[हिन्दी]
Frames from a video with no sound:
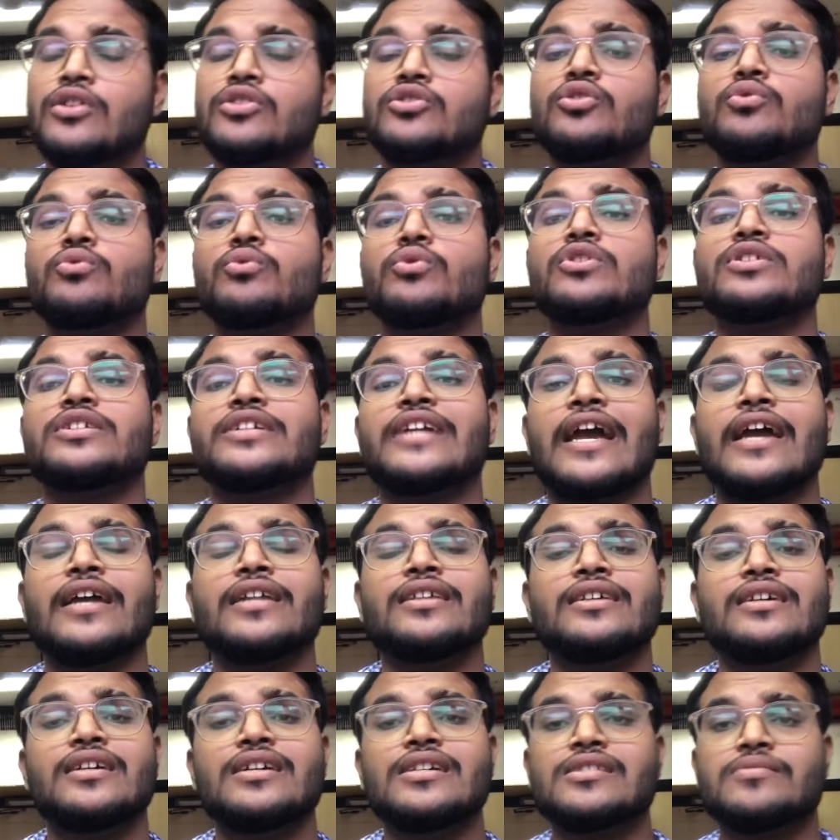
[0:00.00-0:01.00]
तो वो
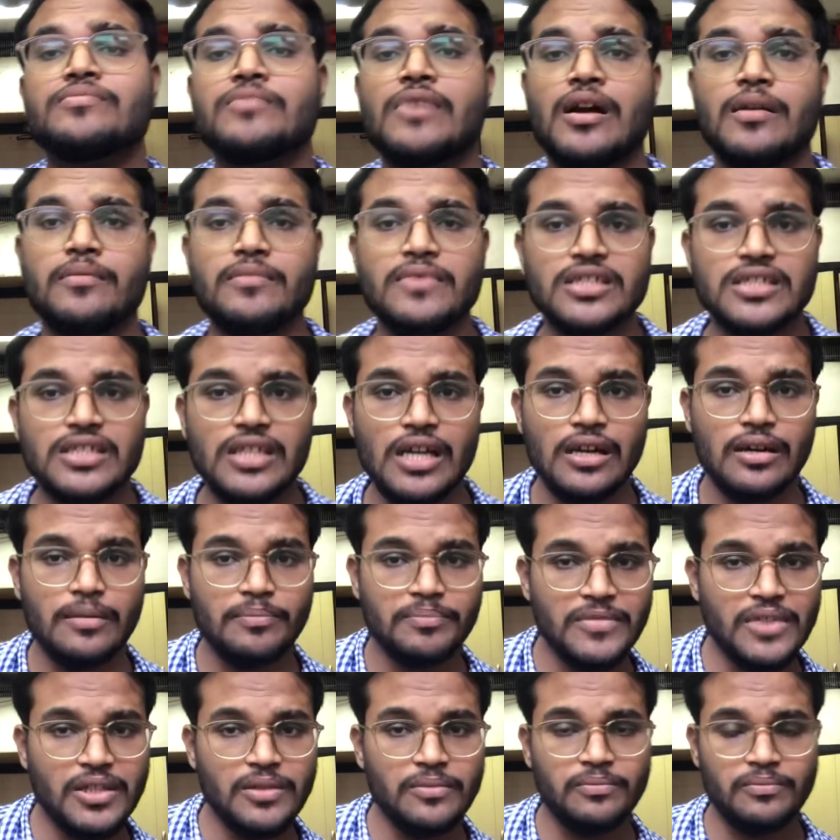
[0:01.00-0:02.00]
टेन ईयर्स में हमेशा
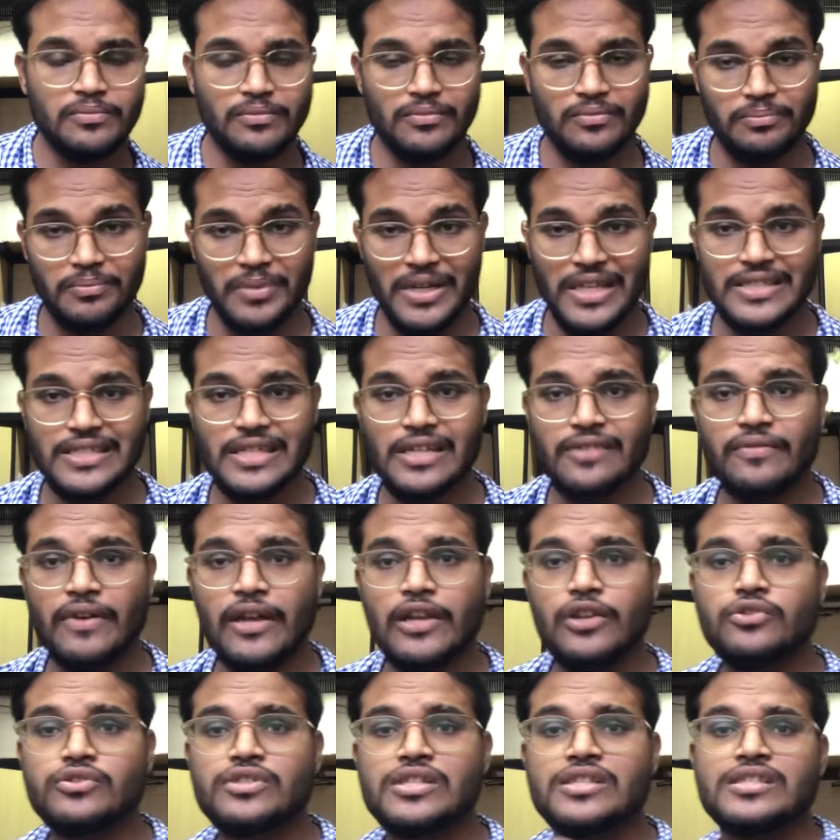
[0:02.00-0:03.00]
अपनी प्रेजेंट
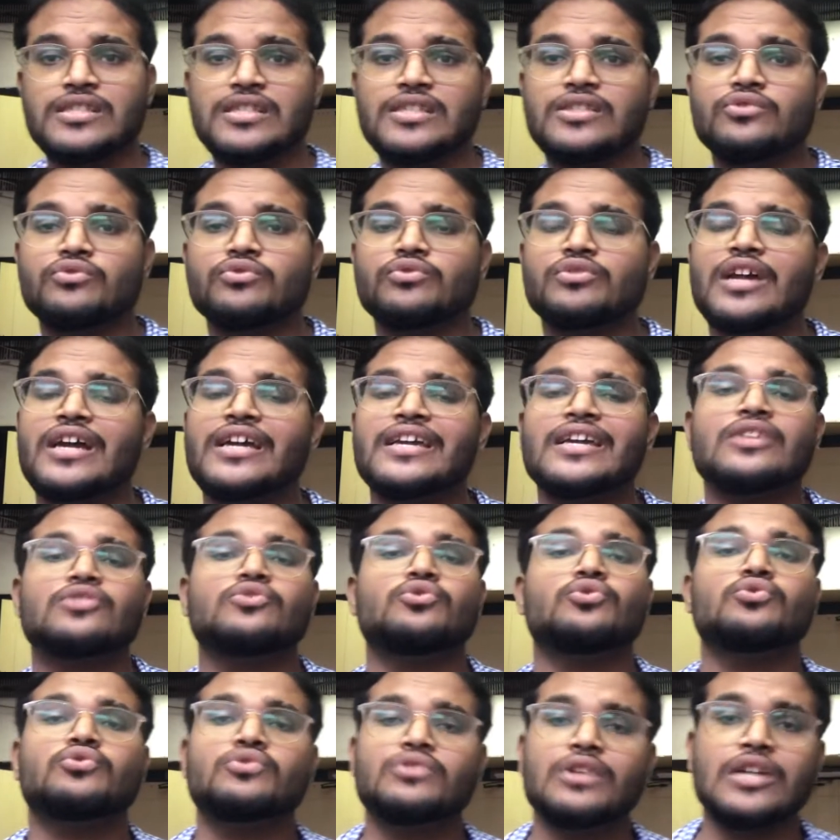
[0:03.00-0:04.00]
वैल्यू से तीन गुना या
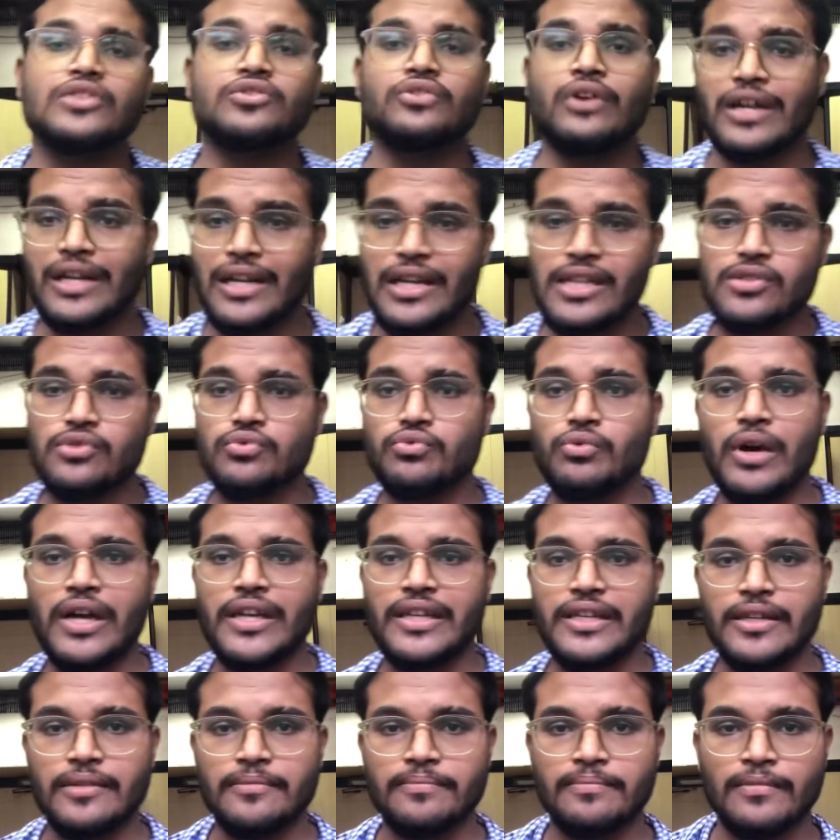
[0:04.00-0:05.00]
दो गुना तो एटलीस्ट हुआ
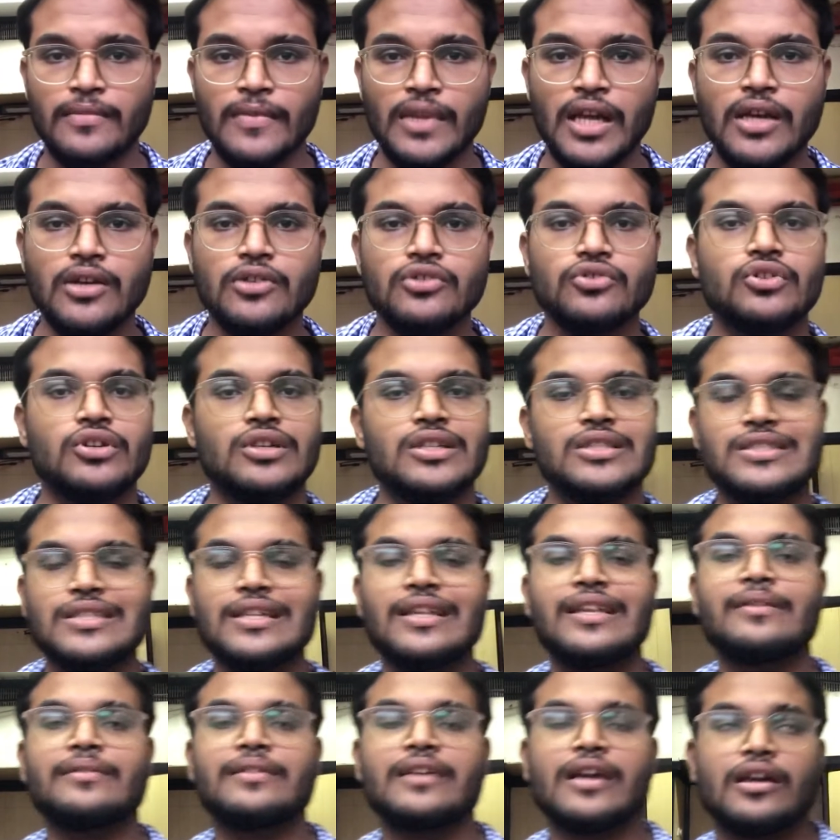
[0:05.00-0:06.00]
ही है तो
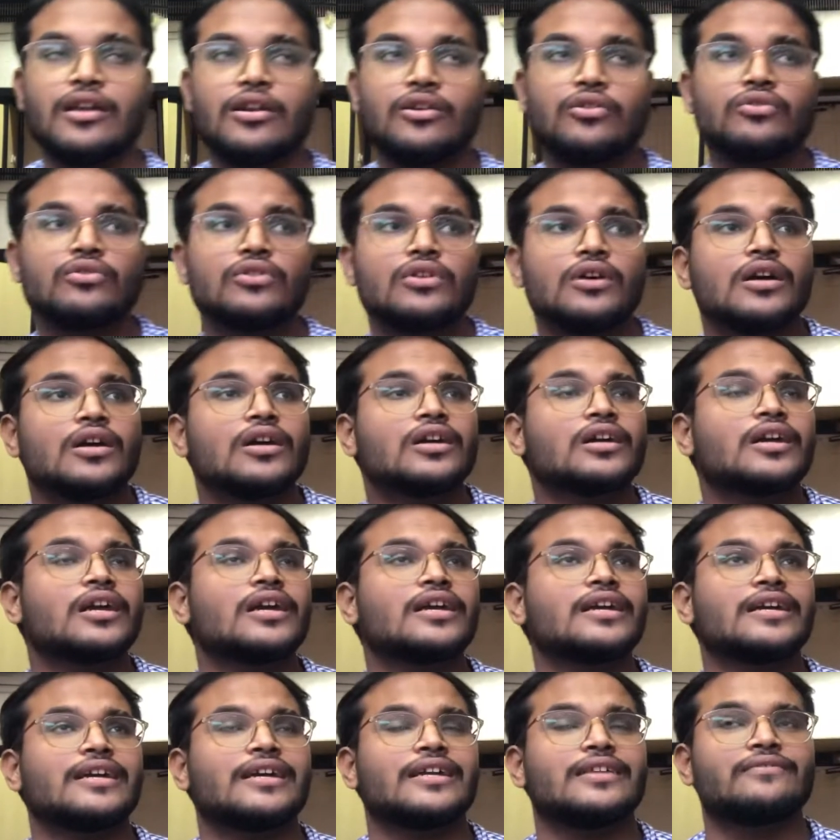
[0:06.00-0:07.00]
इसीलिए कह रहा हूँ कि
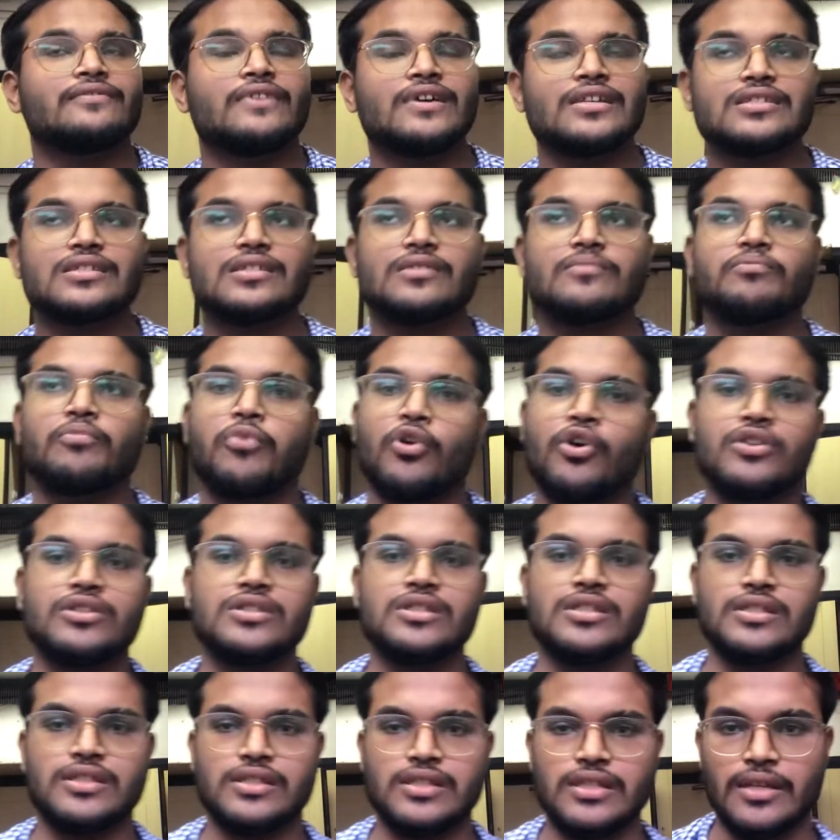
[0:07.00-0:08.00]
इन्वेस्टिंग बहुत
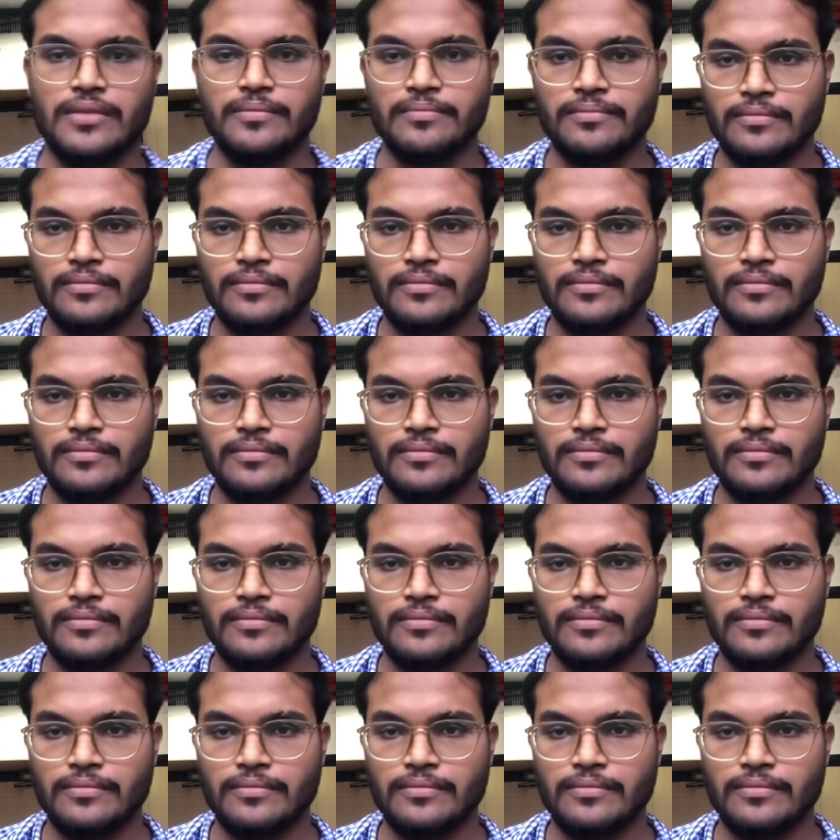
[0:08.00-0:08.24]
ईजी है